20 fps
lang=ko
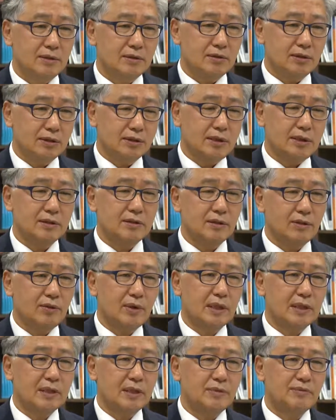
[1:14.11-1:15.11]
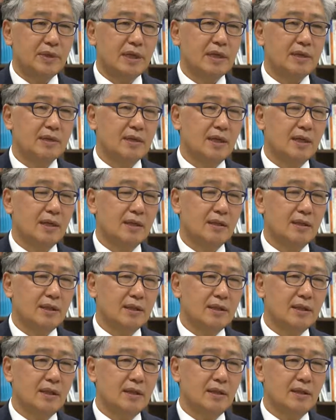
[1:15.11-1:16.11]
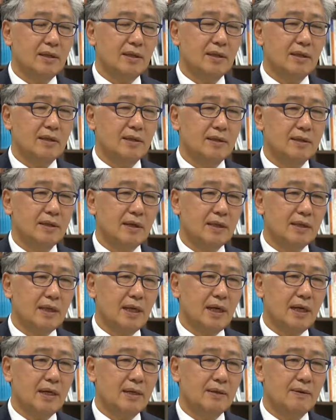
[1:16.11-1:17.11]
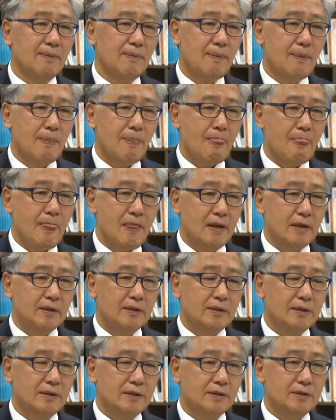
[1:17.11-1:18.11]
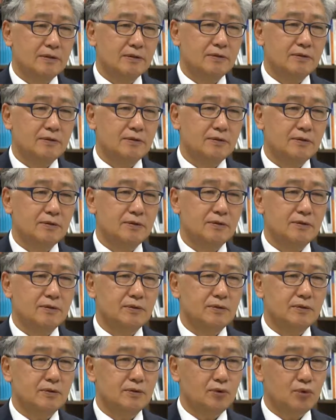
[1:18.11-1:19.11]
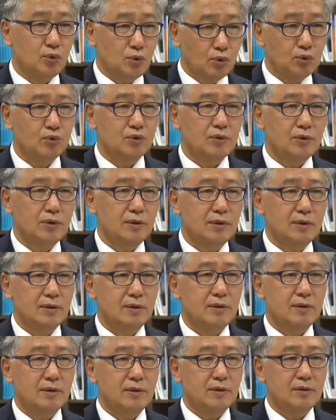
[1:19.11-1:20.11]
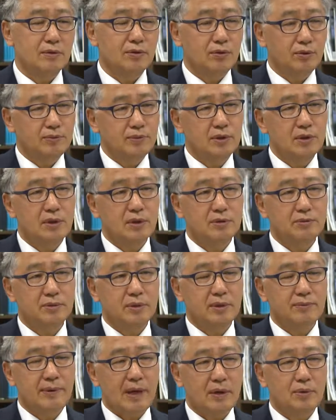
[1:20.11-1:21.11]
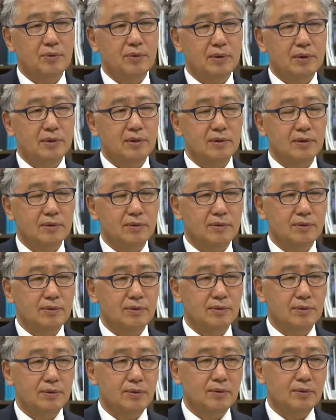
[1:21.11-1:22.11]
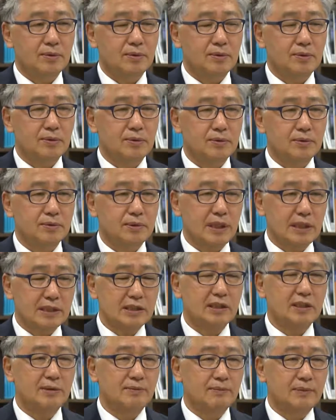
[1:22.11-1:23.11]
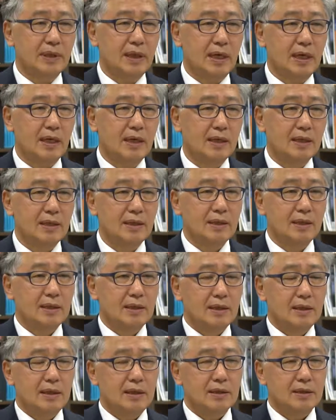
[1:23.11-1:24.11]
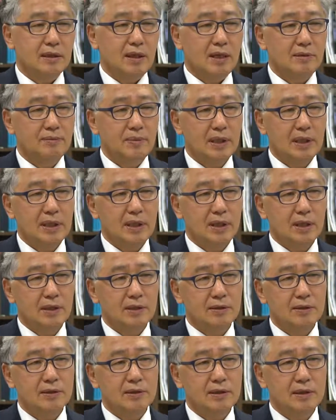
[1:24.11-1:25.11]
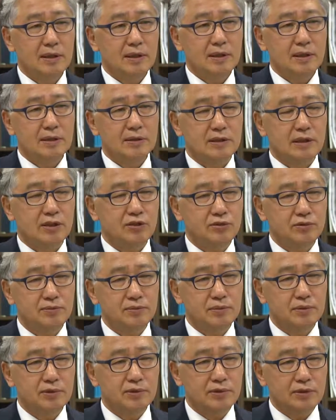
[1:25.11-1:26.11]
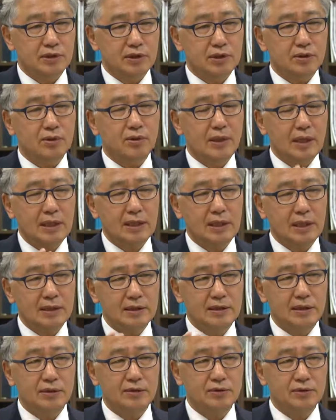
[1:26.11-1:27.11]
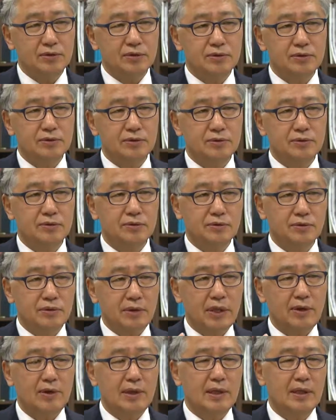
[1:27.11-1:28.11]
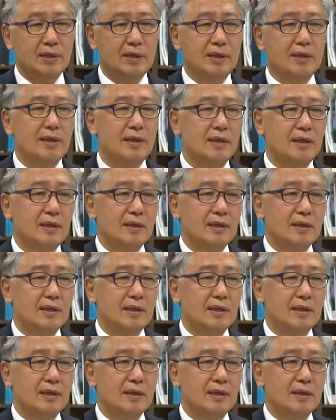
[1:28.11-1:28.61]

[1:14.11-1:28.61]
정체성 확립이라든가 이런 데 상당한 예, 그, 그 요구를 예, 도민들로부터 받고 있는 것도 어, 사실입니다. 예, 그러한 맥락에서 이제 제주 지속 가능한 제주 어, 사회를